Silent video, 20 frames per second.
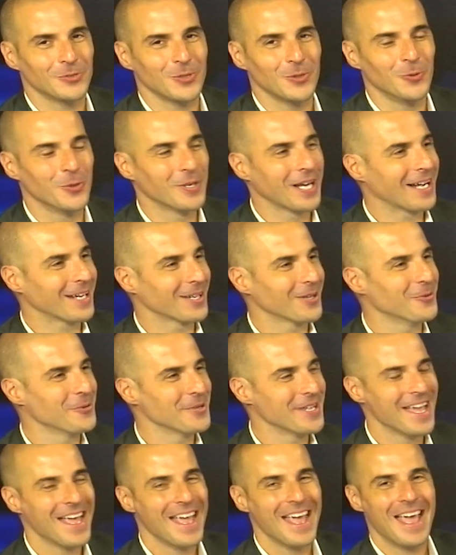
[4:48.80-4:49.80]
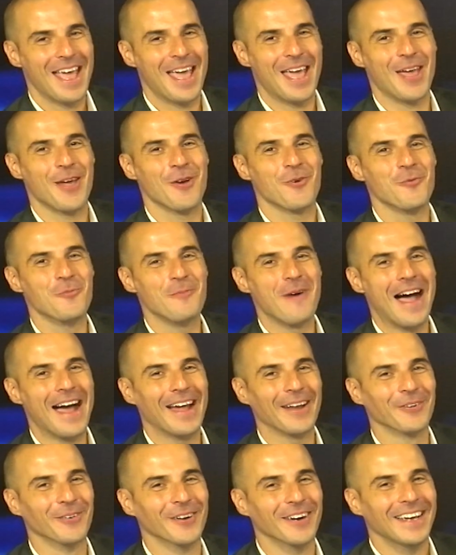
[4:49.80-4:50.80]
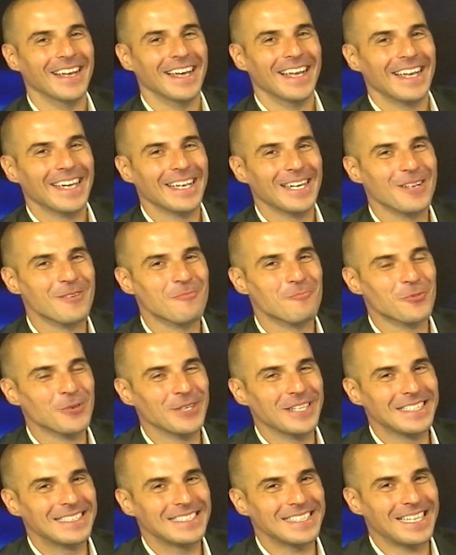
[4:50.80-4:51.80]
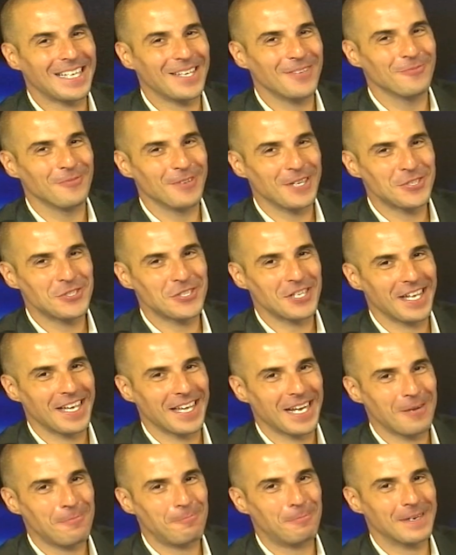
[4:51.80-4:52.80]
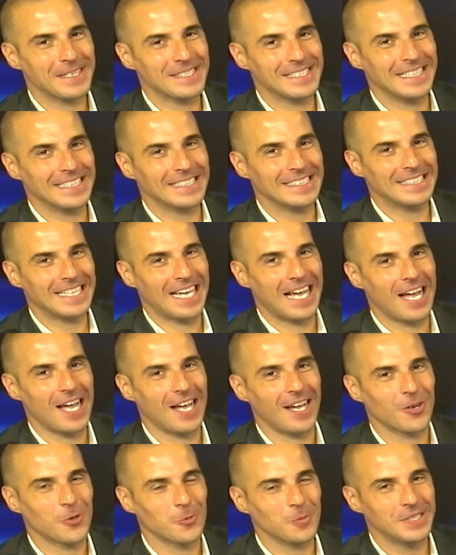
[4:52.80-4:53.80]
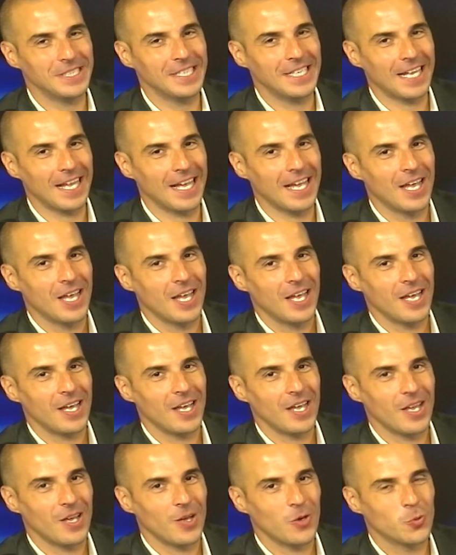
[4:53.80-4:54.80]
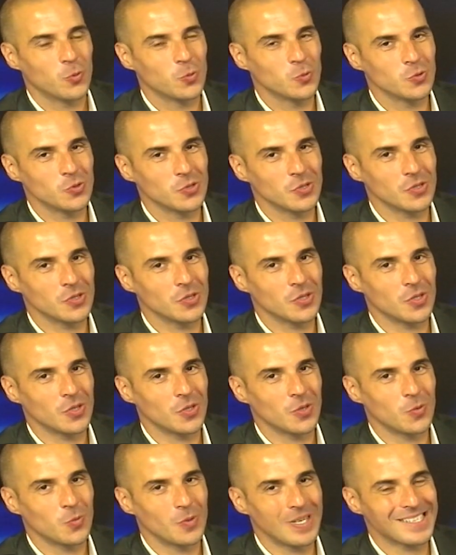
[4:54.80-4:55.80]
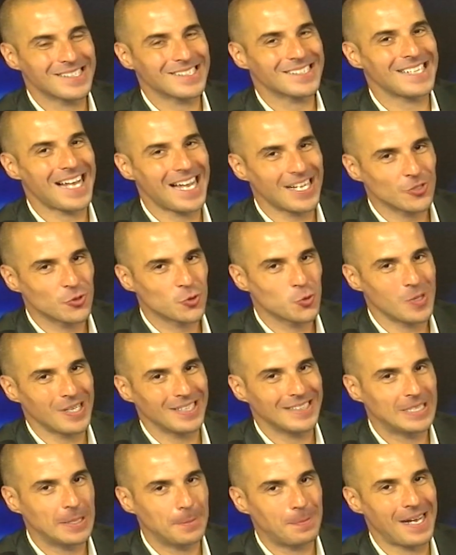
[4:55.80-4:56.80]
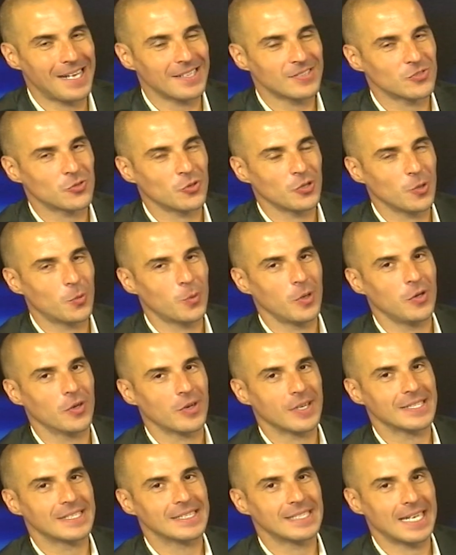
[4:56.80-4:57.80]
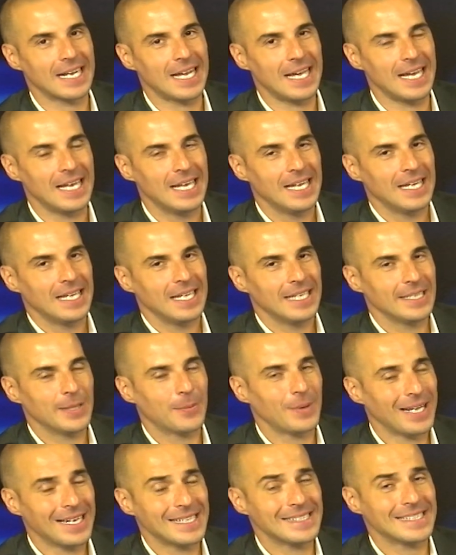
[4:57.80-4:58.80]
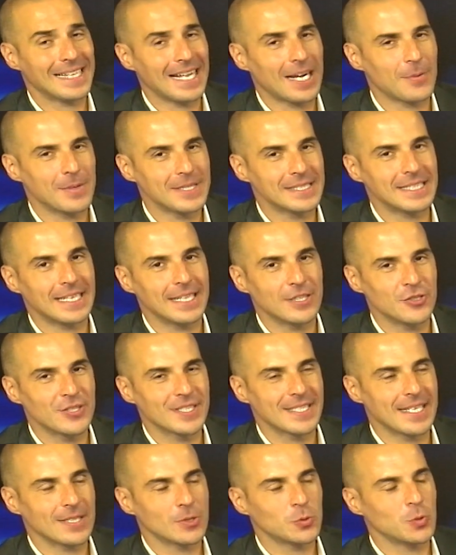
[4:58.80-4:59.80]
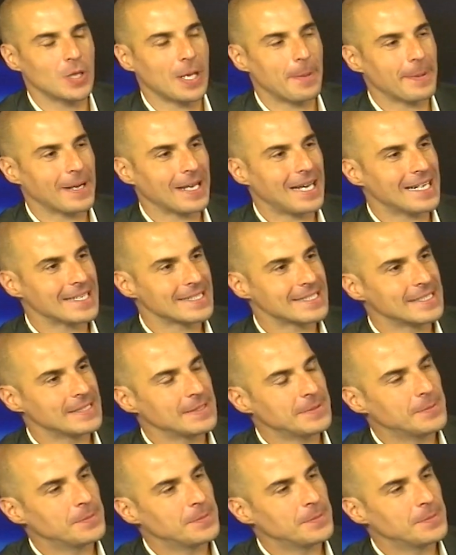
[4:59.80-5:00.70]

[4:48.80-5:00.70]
De Luca, anche lui è umano. Il Munnizzadeh invece rappresenta, come dire, eh, un, un, assaggio, un antipasto di, che sarà, di quella che sarà questa legislatura per l'Ars?